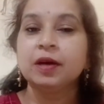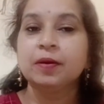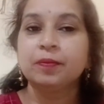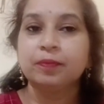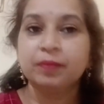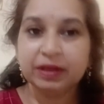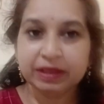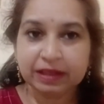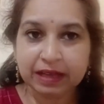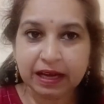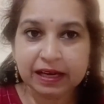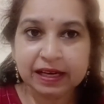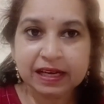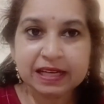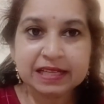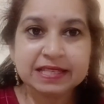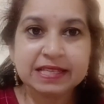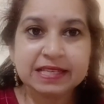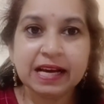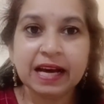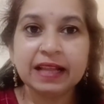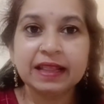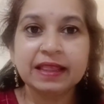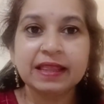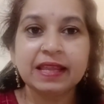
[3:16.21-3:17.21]
बताना
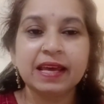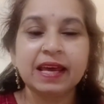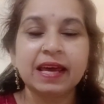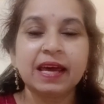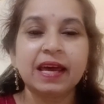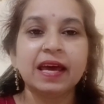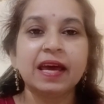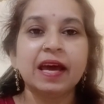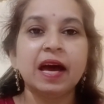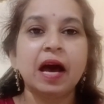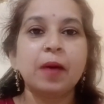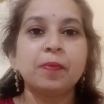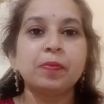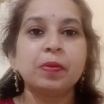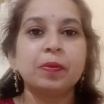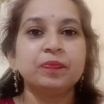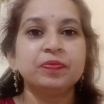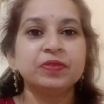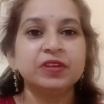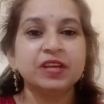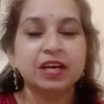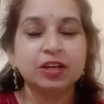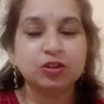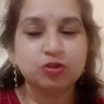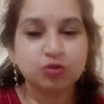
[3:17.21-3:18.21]
चाहते हैं आप
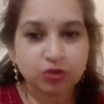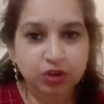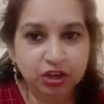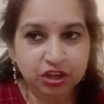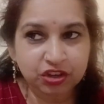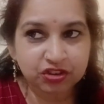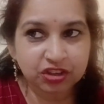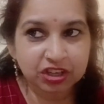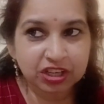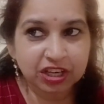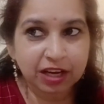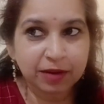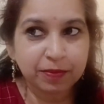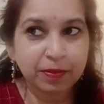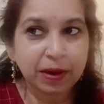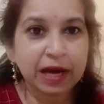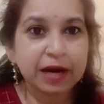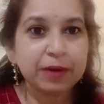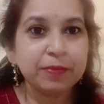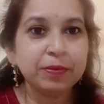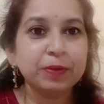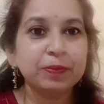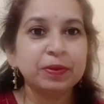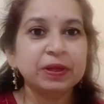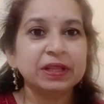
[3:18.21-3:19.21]
अपनी एजुकेशन के बारे
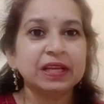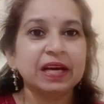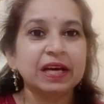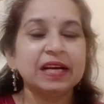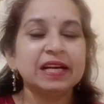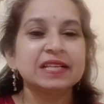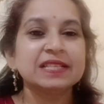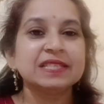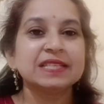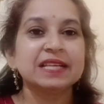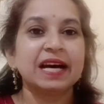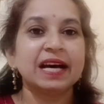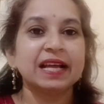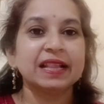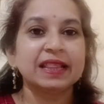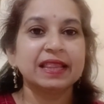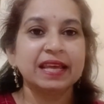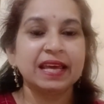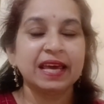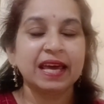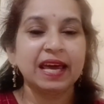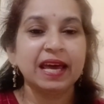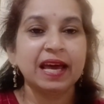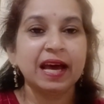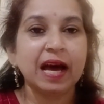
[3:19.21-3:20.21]
में बताना चाहते
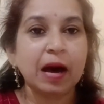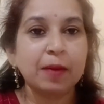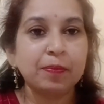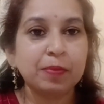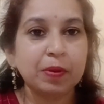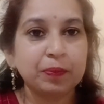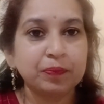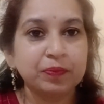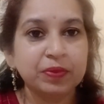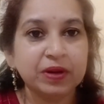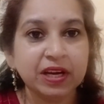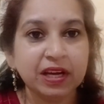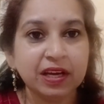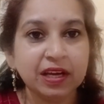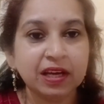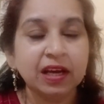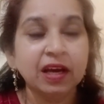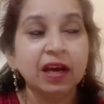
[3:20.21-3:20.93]
हैं आप अपनी